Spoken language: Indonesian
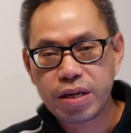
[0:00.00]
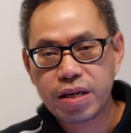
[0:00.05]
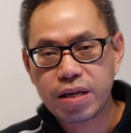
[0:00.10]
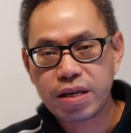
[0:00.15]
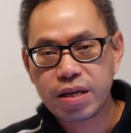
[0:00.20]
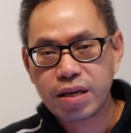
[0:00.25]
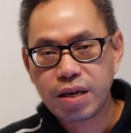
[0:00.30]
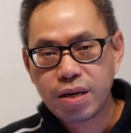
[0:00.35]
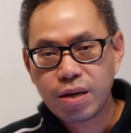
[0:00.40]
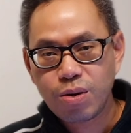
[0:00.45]

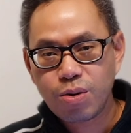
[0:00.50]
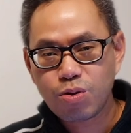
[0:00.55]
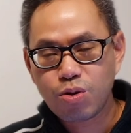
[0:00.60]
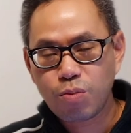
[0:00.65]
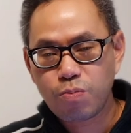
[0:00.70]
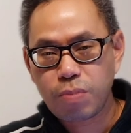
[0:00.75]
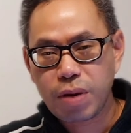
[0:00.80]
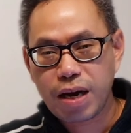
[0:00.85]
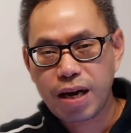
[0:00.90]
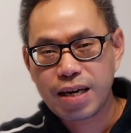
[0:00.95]
ini
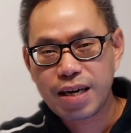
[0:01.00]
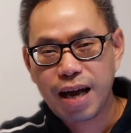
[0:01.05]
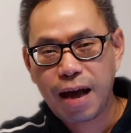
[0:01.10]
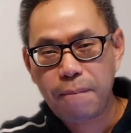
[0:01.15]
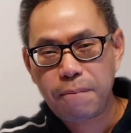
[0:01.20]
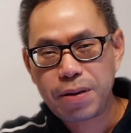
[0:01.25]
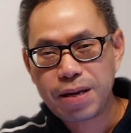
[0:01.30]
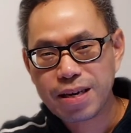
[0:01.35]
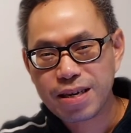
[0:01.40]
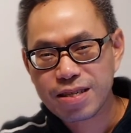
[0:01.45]
untuk
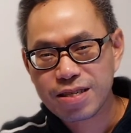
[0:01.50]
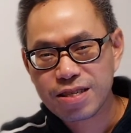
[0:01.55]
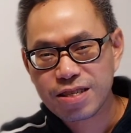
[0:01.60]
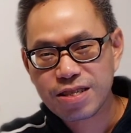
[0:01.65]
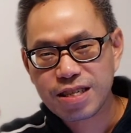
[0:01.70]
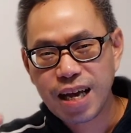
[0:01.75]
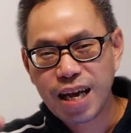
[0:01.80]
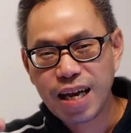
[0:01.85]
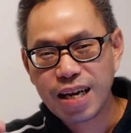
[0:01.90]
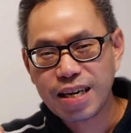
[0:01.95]
mengenapi
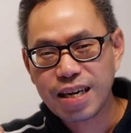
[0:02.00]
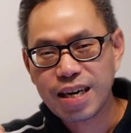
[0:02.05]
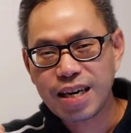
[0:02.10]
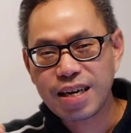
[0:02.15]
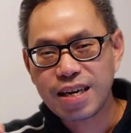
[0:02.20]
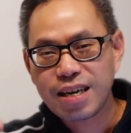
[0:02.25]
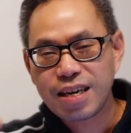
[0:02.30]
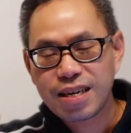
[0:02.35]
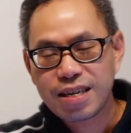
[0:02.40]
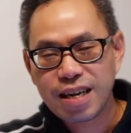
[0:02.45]

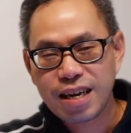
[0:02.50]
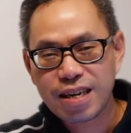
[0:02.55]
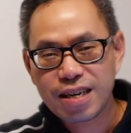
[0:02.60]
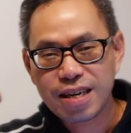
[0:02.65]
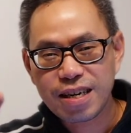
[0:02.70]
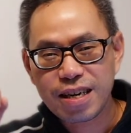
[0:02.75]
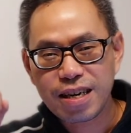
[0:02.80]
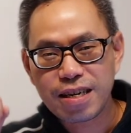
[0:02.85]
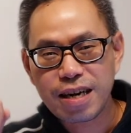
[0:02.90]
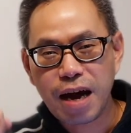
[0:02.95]
rencana dan
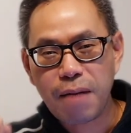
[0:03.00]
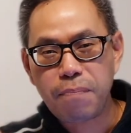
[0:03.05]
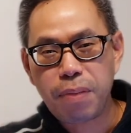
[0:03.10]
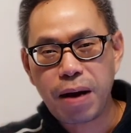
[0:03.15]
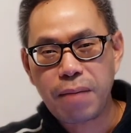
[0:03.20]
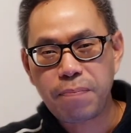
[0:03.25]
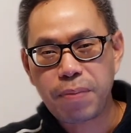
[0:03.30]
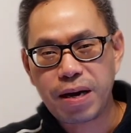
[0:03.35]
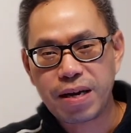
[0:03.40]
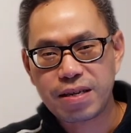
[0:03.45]
kehendak
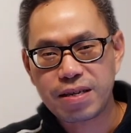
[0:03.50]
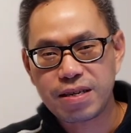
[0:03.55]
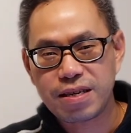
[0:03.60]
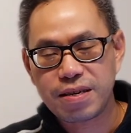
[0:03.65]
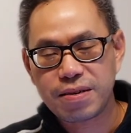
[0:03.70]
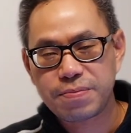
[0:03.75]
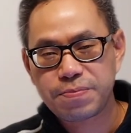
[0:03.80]
Bapaknya.